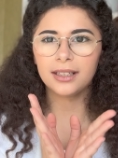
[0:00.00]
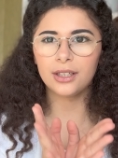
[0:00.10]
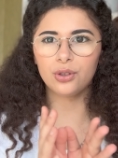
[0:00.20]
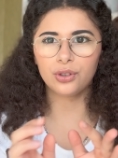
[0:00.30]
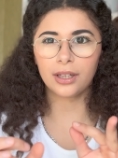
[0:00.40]
et
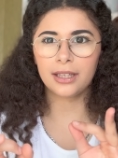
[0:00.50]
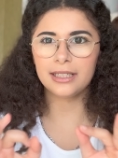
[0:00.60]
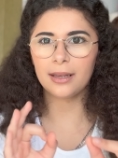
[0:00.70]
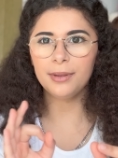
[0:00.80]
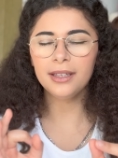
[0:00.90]
que je regardais
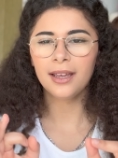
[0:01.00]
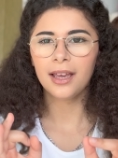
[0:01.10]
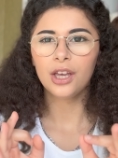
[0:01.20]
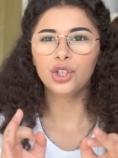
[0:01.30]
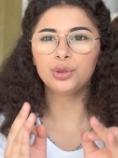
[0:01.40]
les habits,
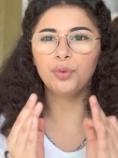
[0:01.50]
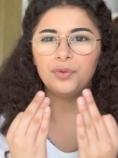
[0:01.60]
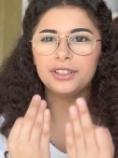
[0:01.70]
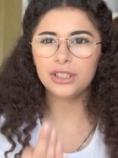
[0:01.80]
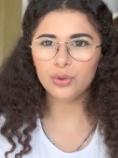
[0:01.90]
je me
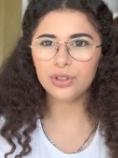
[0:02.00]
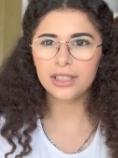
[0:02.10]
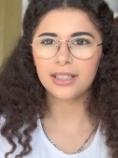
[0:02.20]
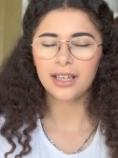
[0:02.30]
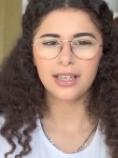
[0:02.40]
faisais juger.